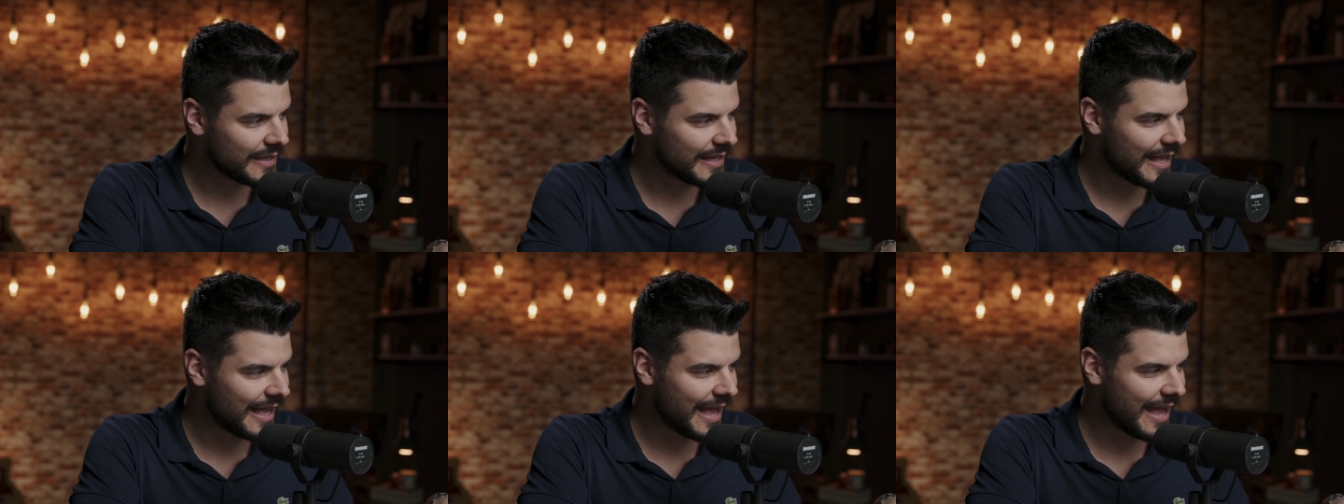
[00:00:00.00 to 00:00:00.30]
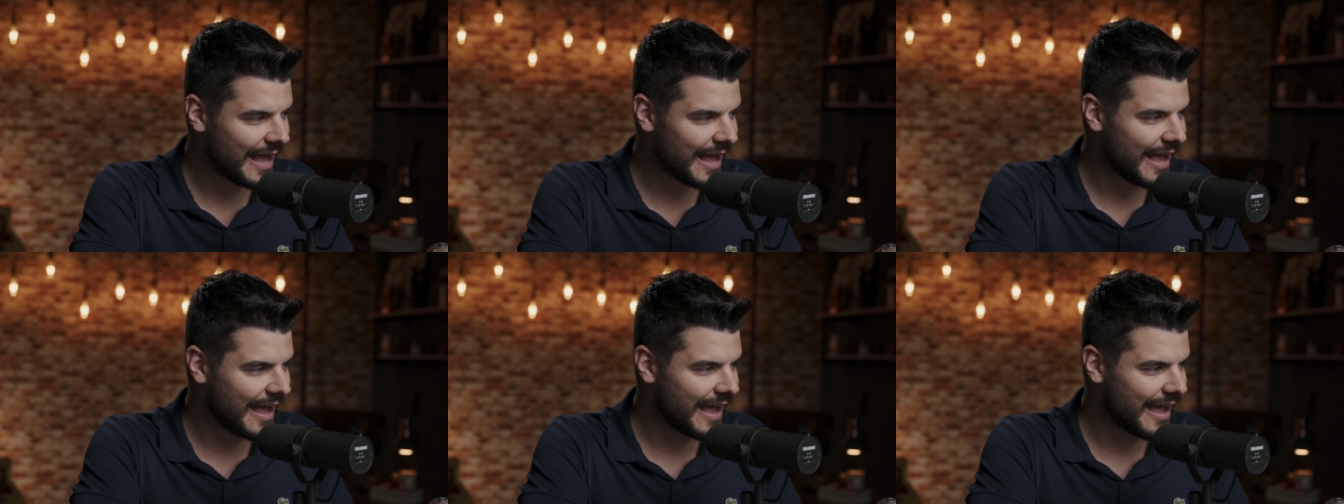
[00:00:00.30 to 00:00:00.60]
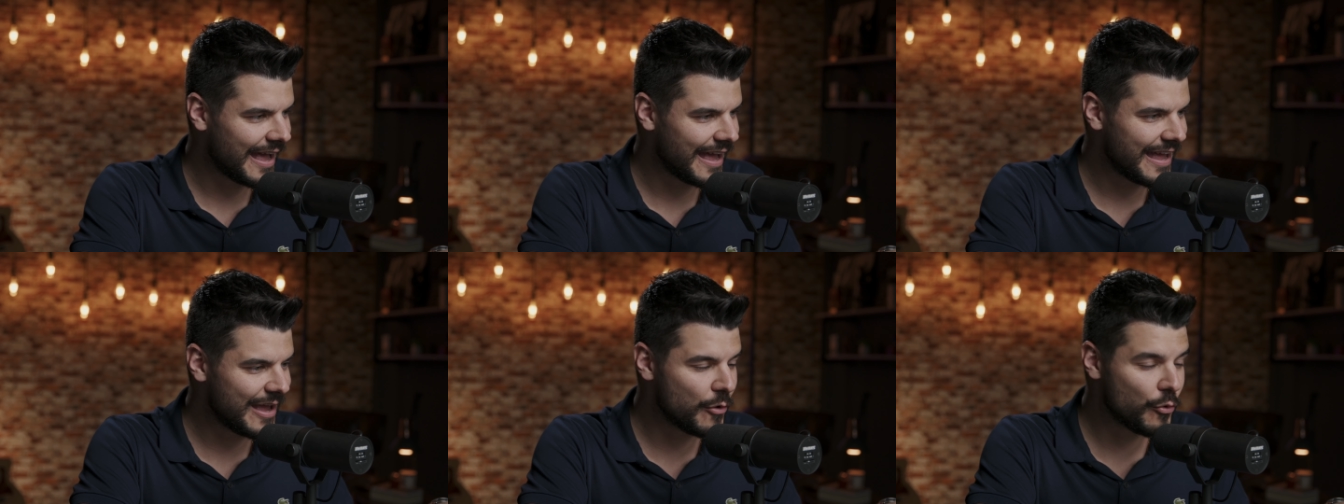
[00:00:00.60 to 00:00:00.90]

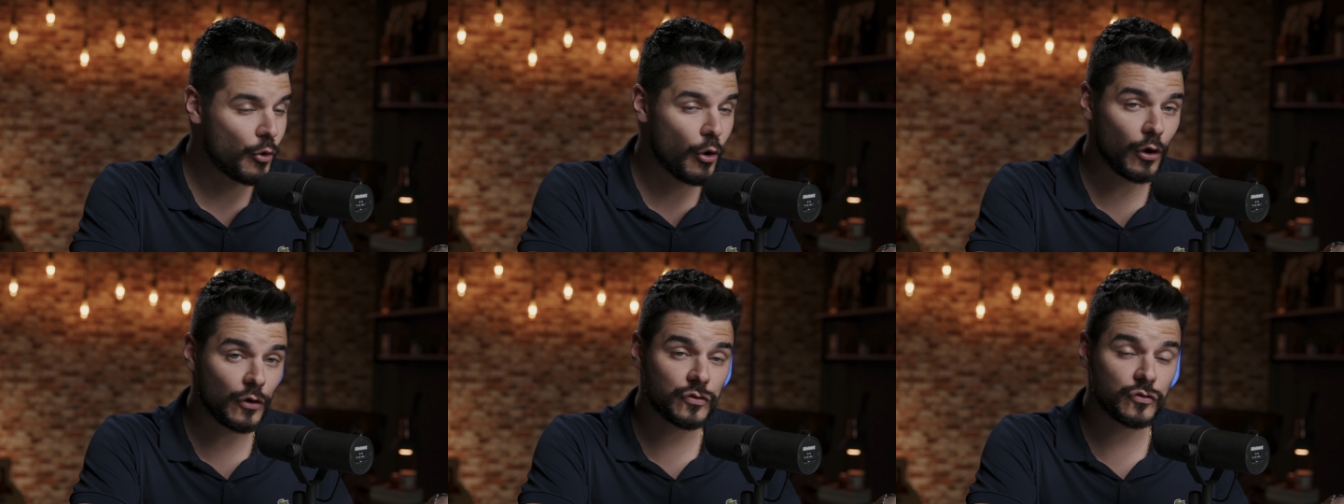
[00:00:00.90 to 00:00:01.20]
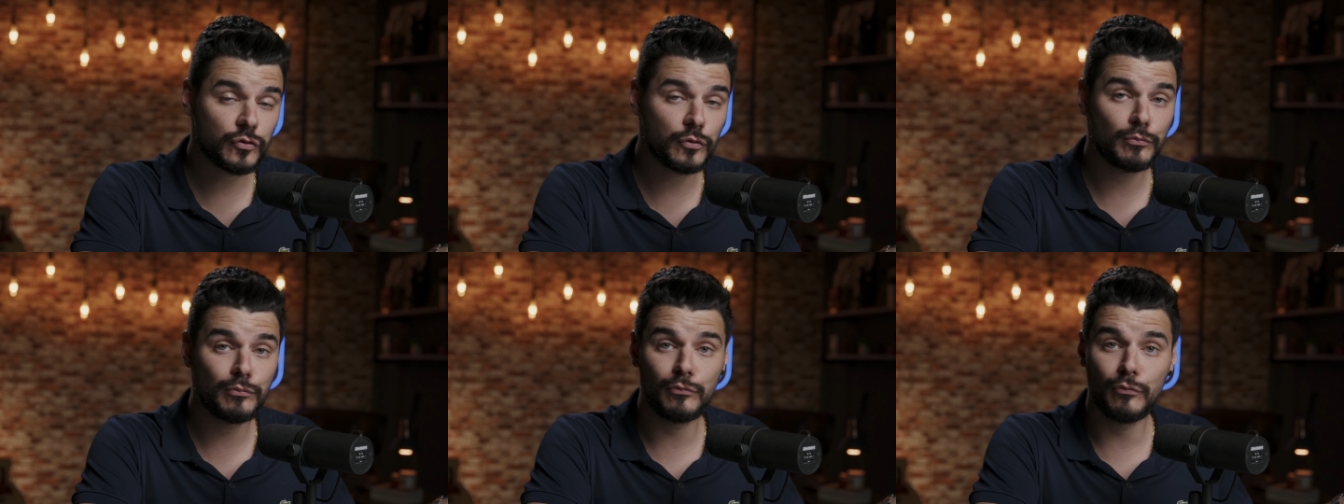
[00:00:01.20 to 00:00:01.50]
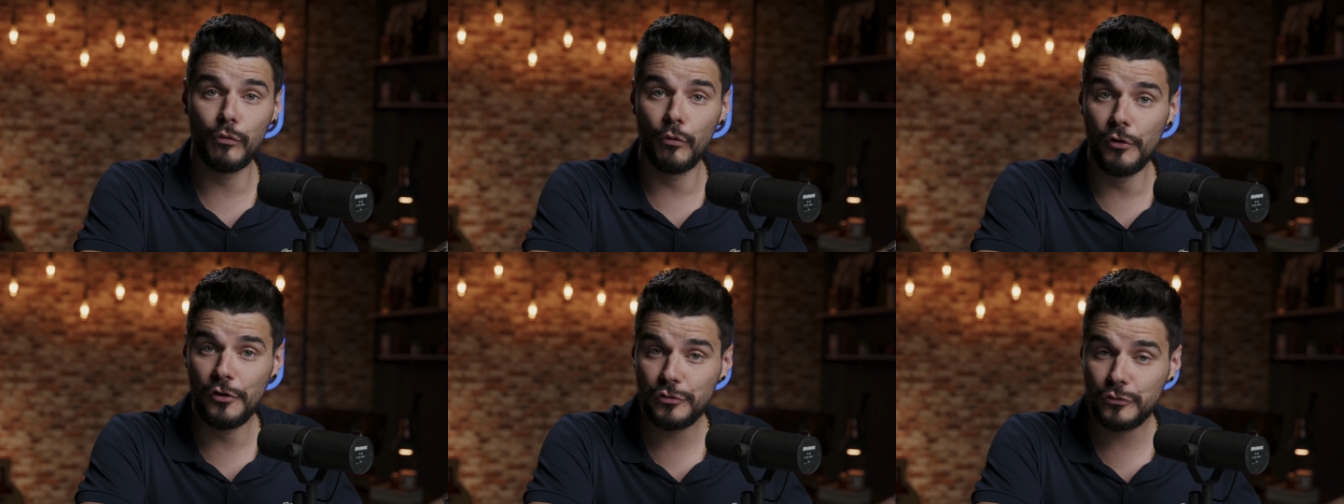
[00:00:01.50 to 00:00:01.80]
é, eu gosto
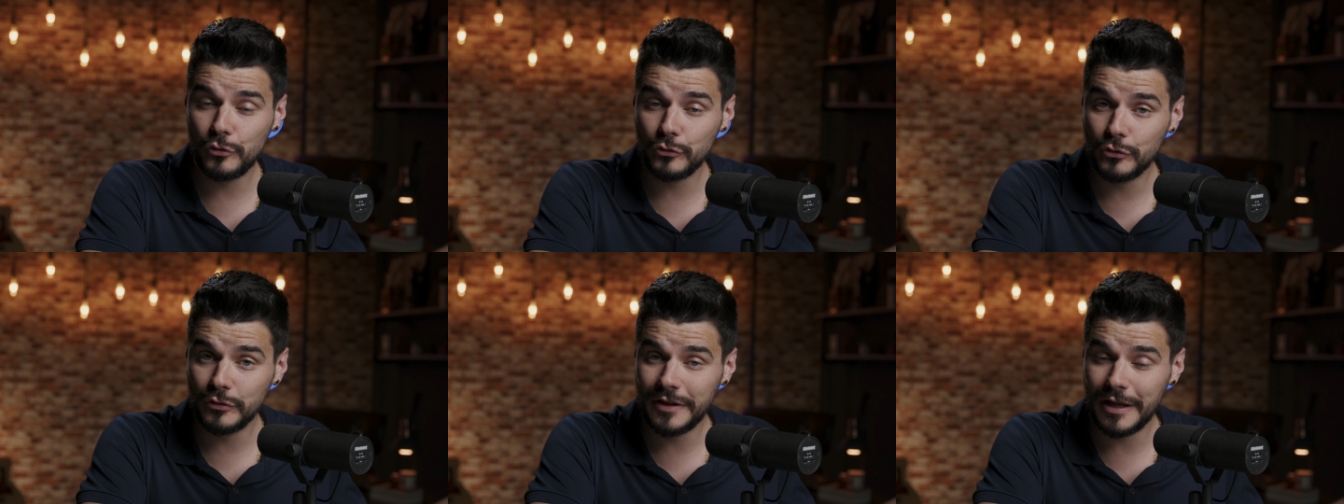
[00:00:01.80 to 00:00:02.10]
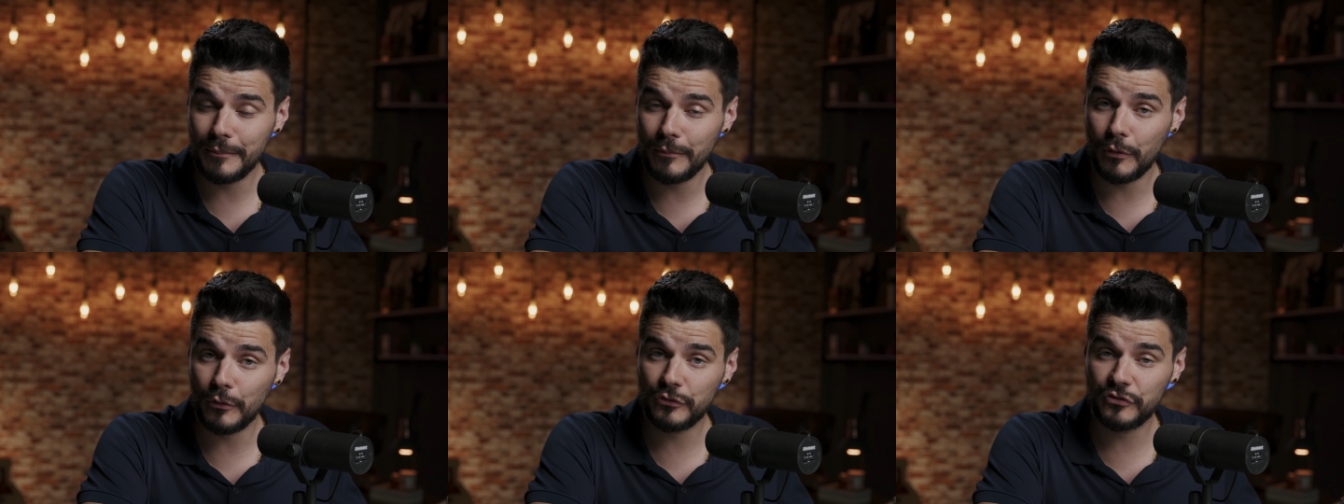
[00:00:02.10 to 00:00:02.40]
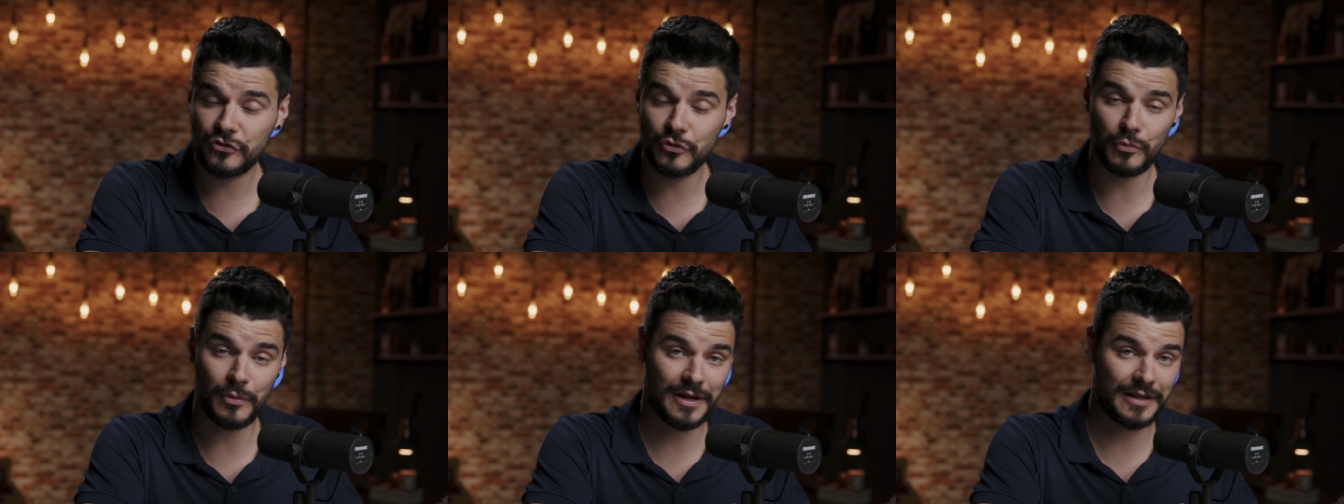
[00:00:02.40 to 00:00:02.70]
muito do The
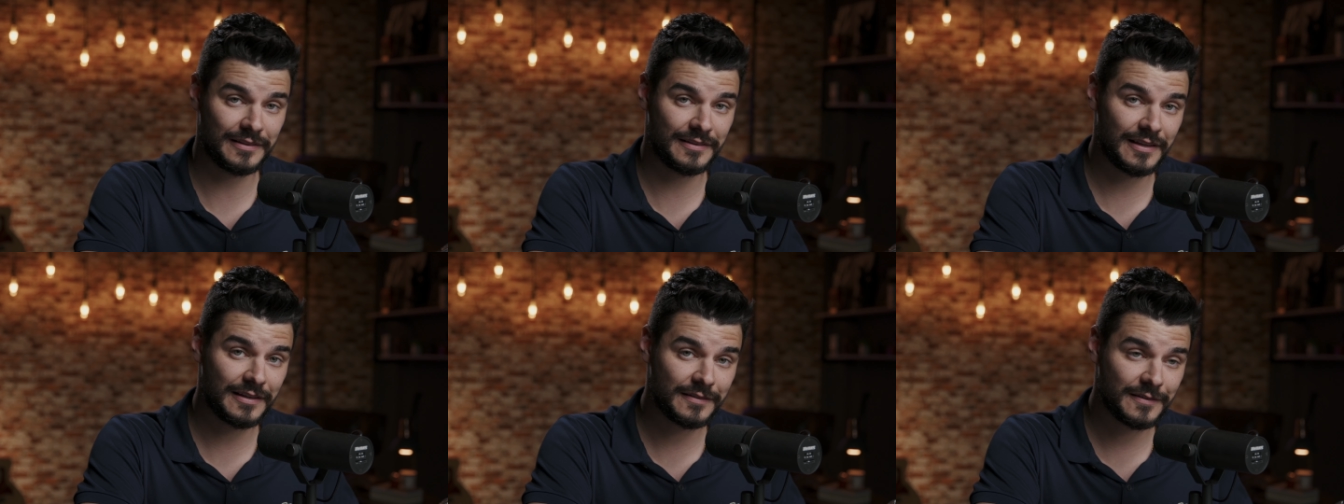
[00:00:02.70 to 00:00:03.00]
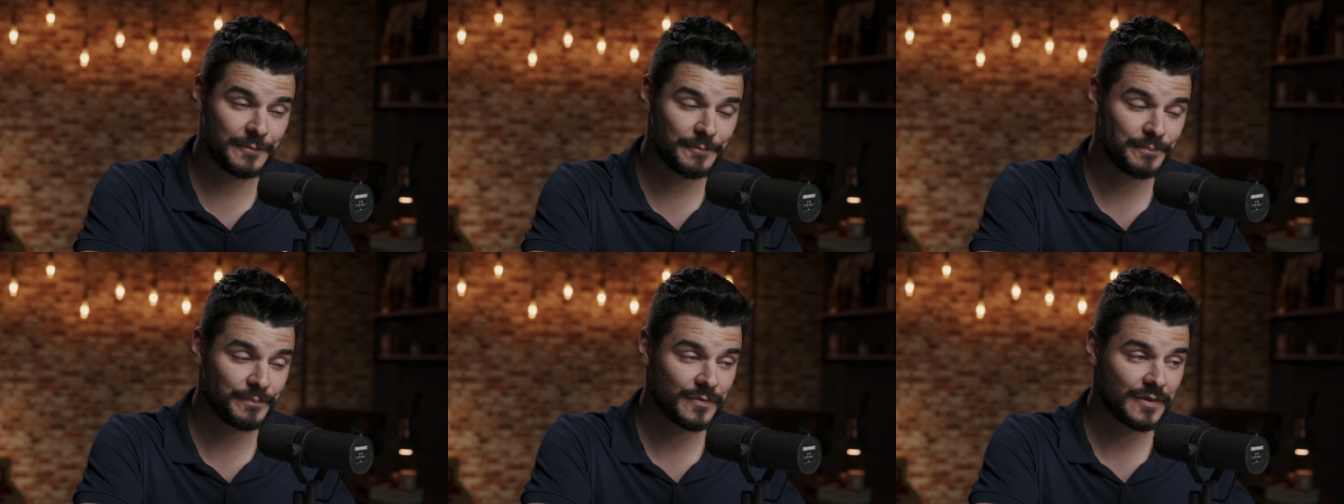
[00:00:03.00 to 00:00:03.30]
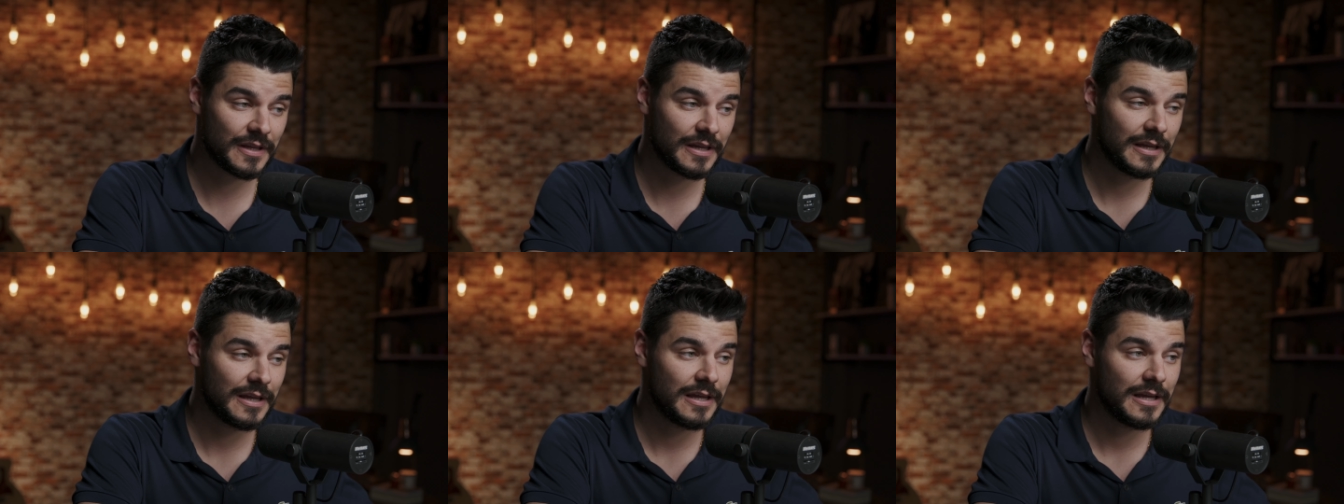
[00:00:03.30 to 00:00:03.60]
Most Wanted,
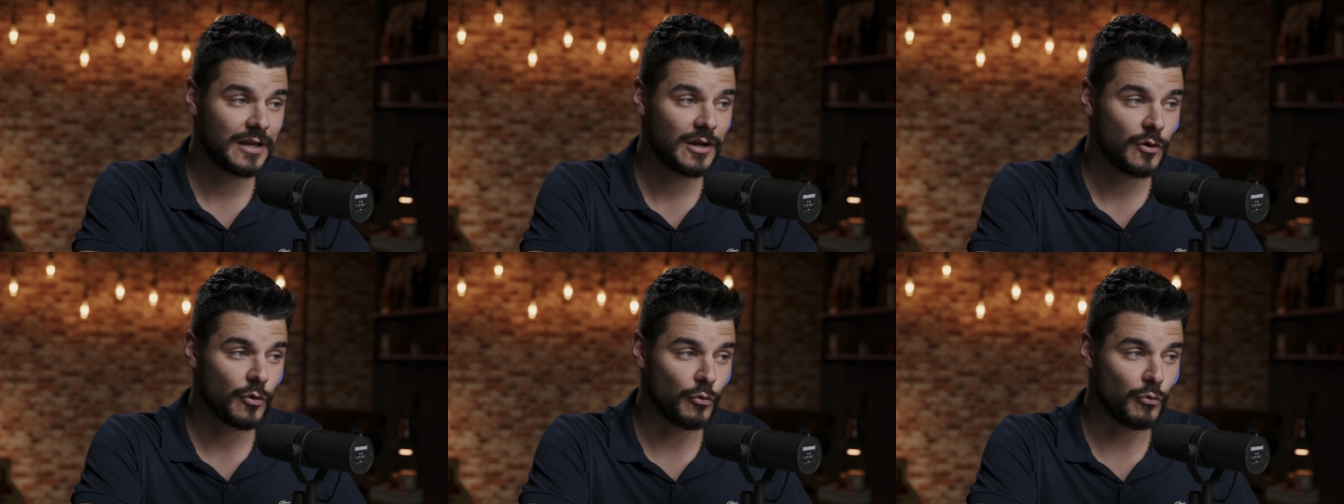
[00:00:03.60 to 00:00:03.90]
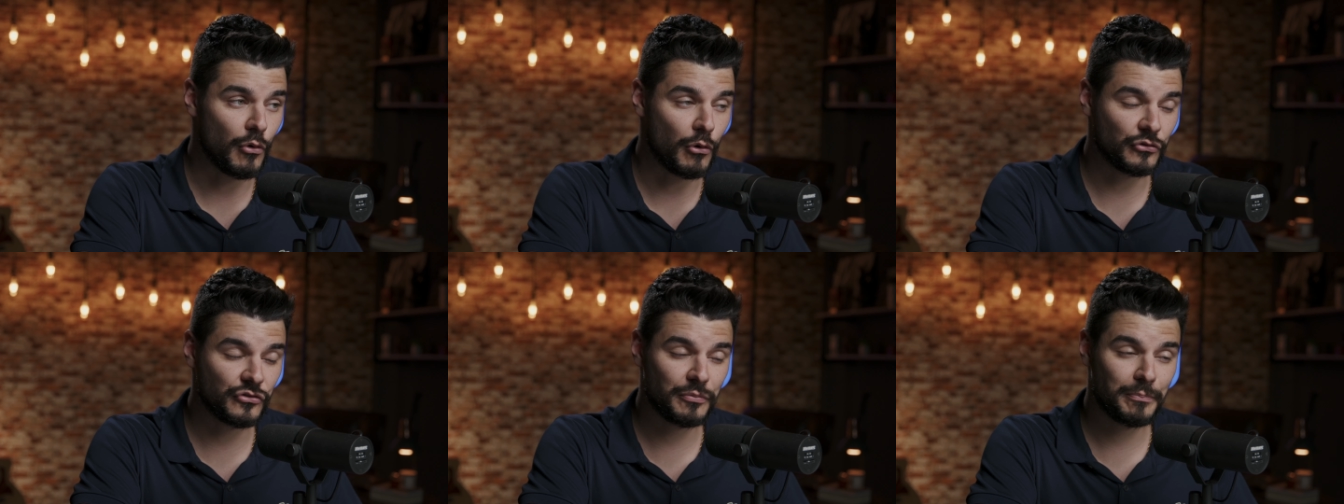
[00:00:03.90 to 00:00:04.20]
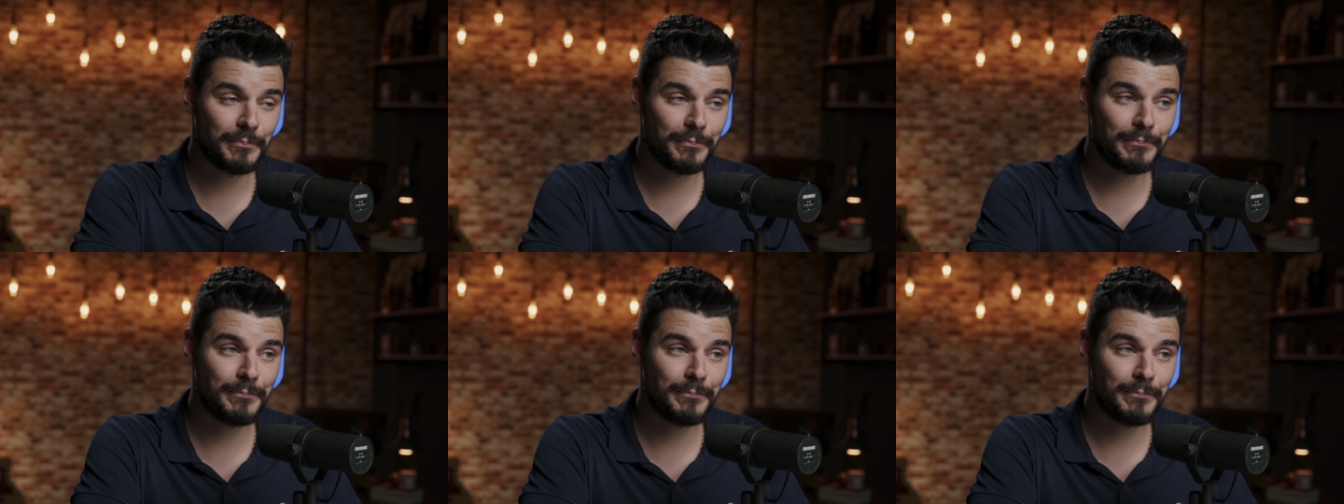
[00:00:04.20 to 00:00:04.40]
o Old,